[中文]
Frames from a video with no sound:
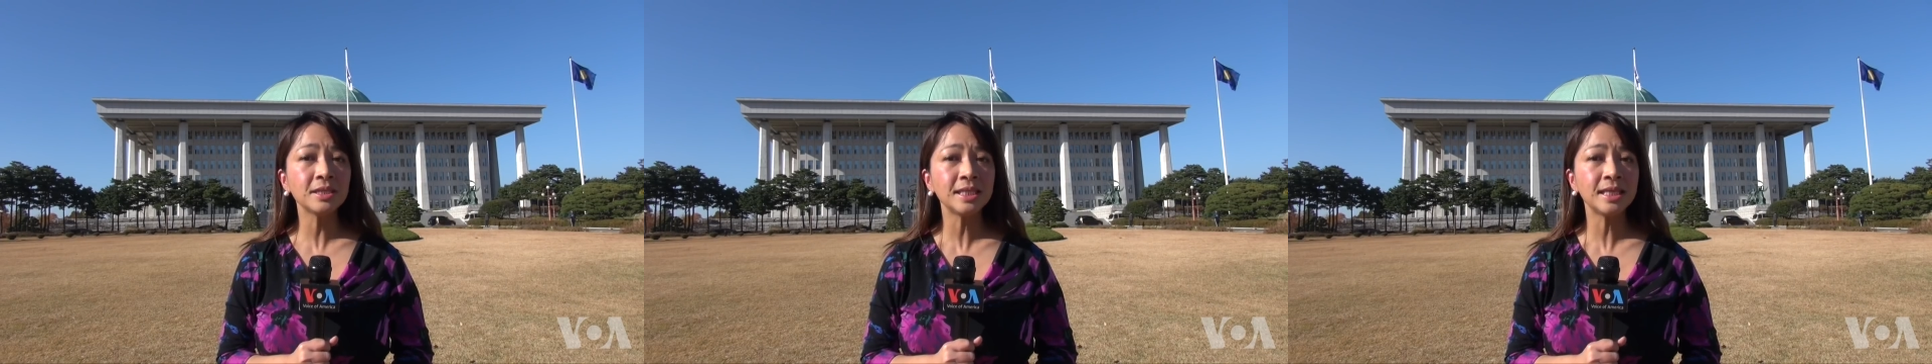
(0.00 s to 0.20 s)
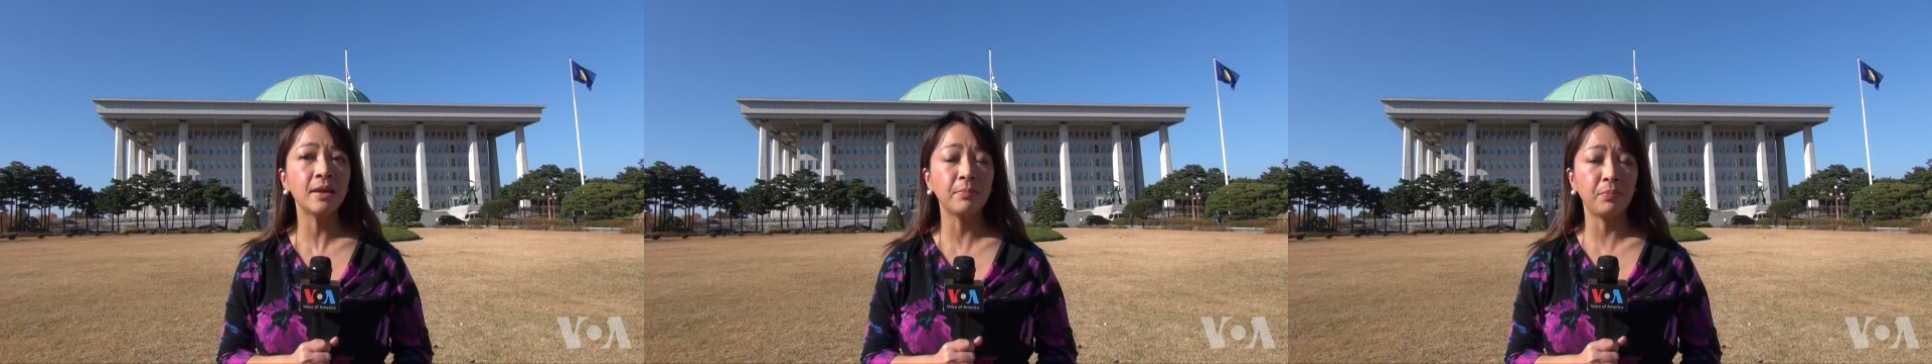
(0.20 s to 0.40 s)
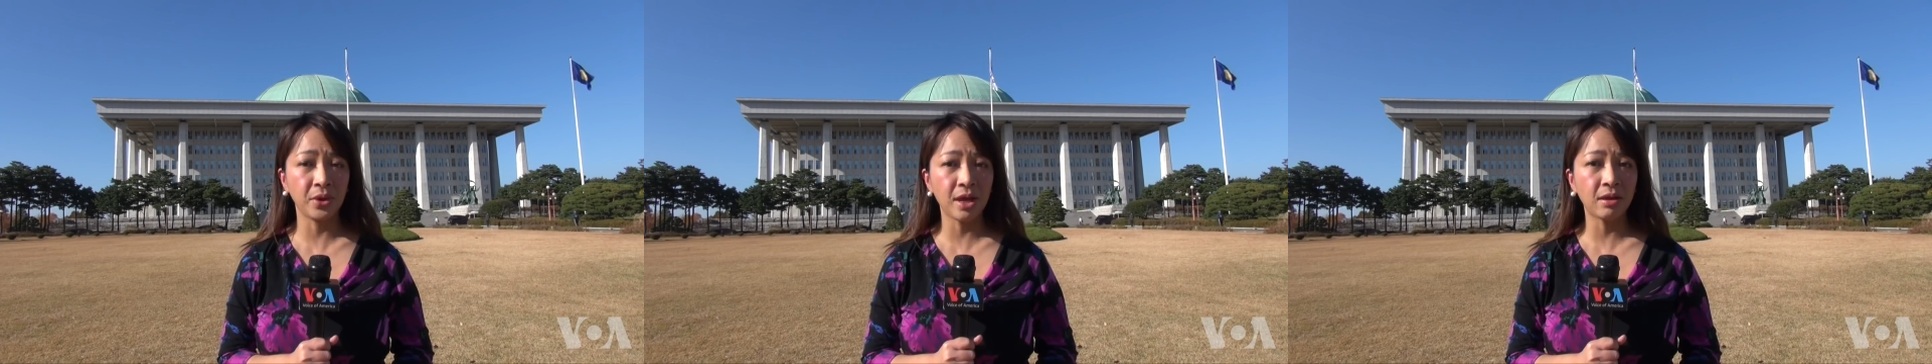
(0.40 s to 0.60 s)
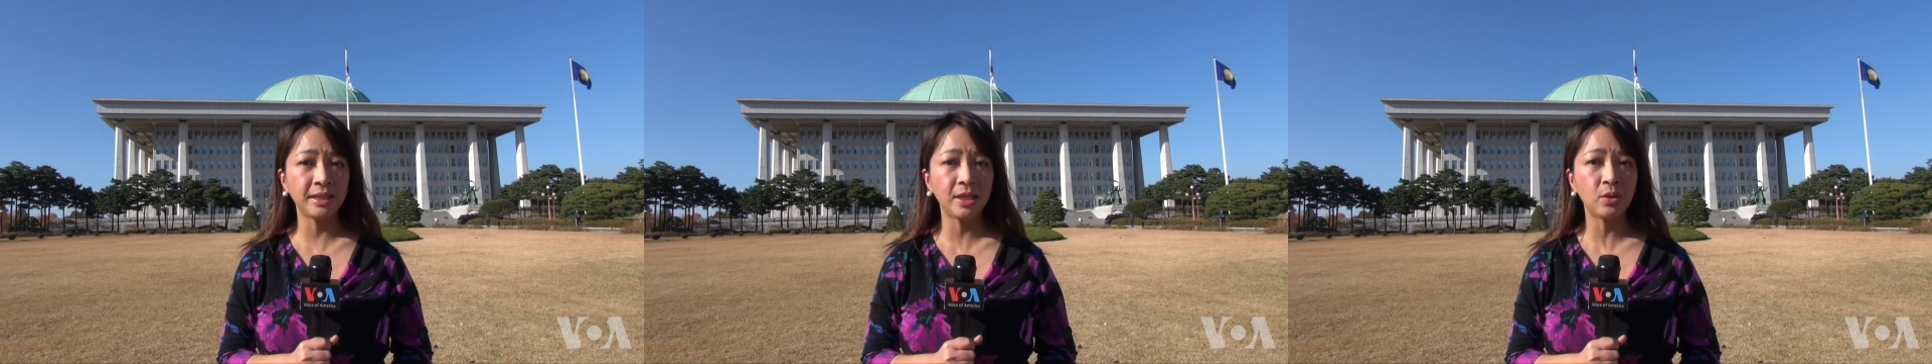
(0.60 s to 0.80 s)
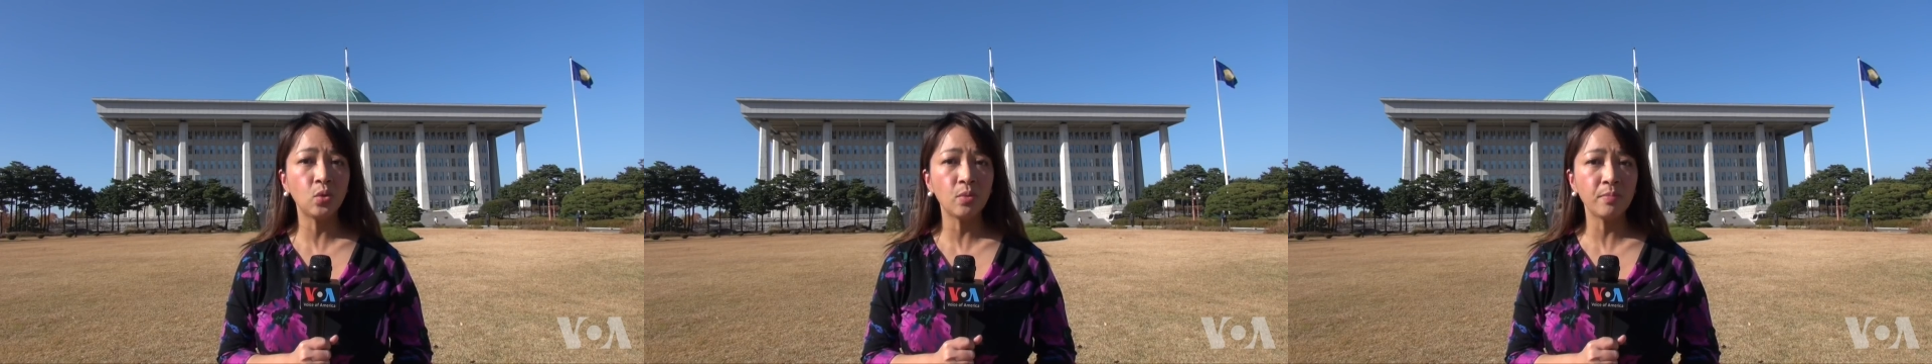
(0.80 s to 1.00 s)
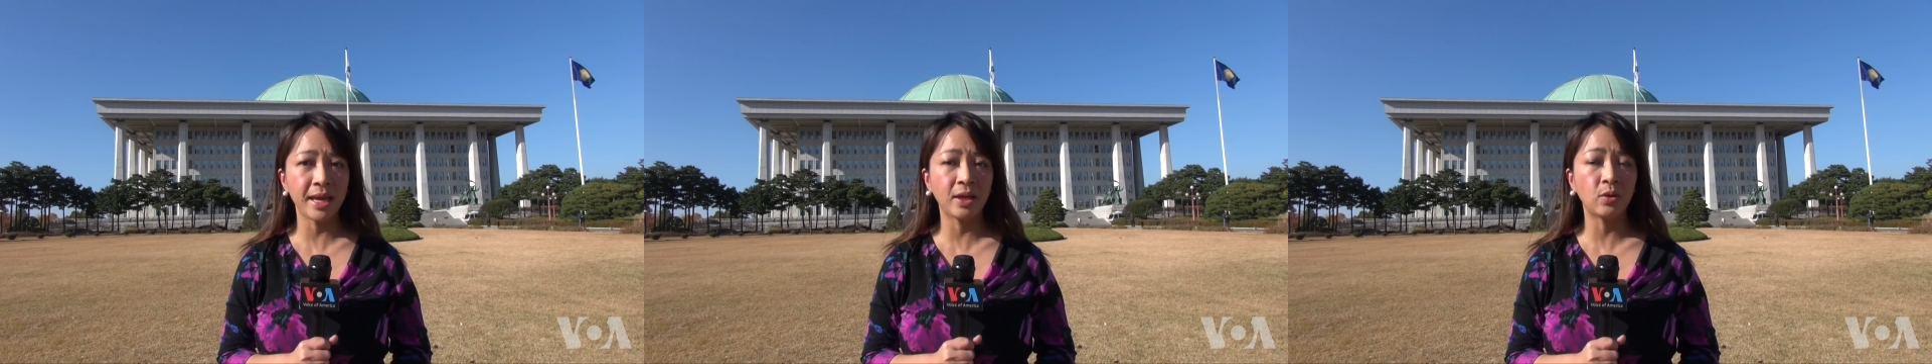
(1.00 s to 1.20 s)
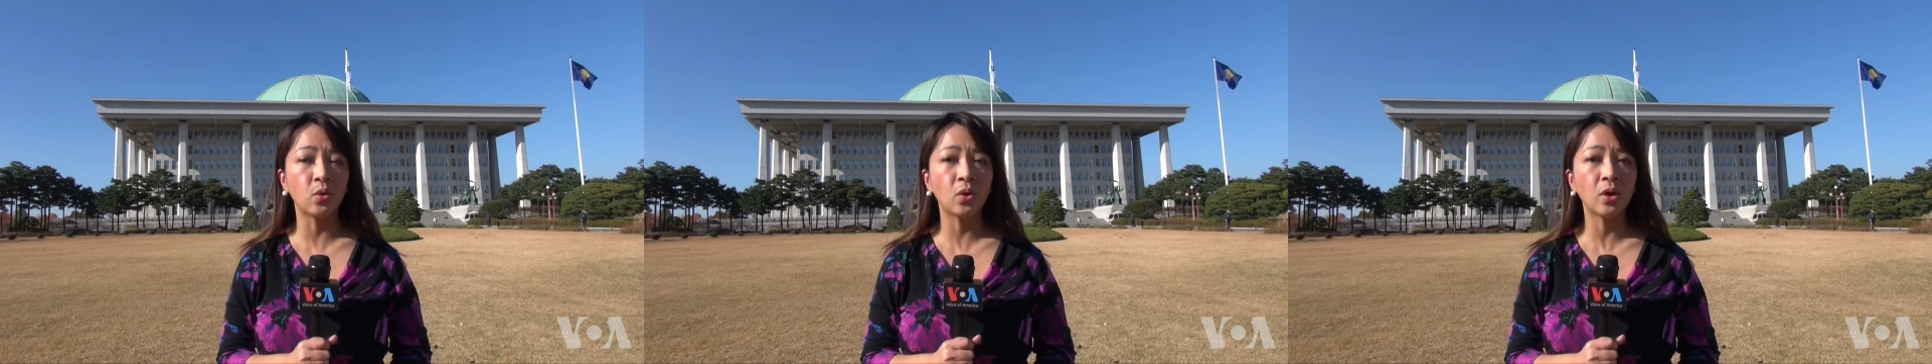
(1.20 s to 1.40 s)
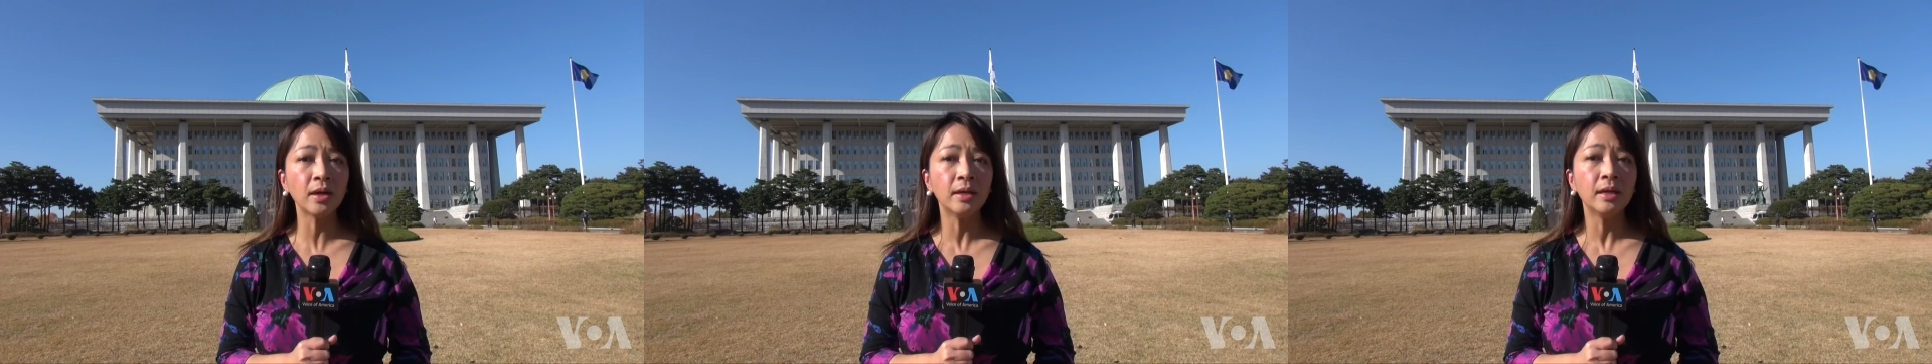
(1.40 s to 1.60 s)
鲜不要低估美
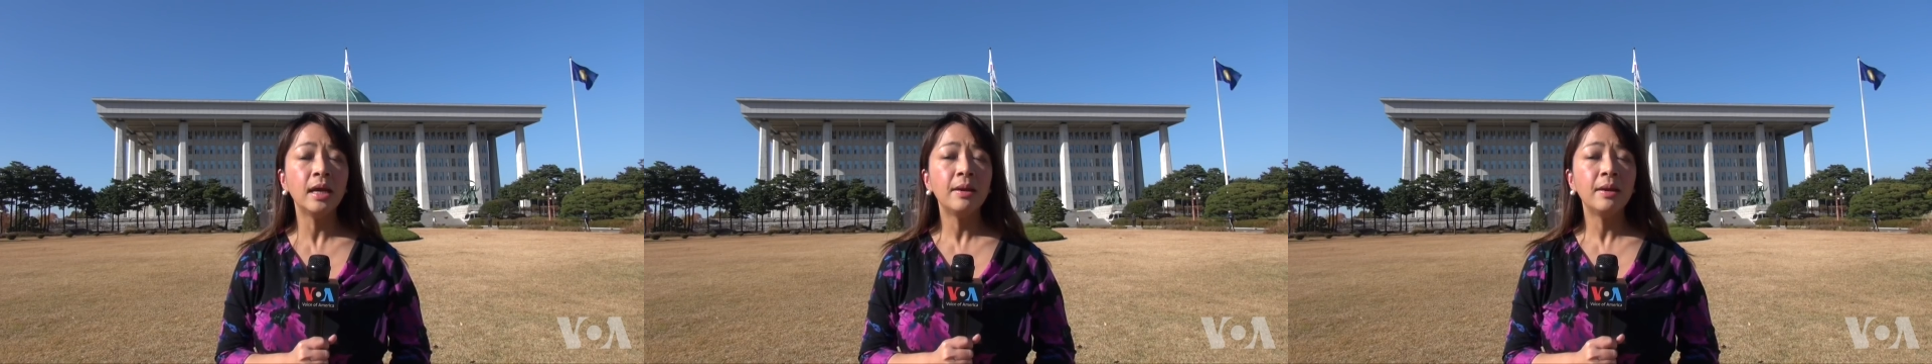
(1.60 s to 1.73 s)
国，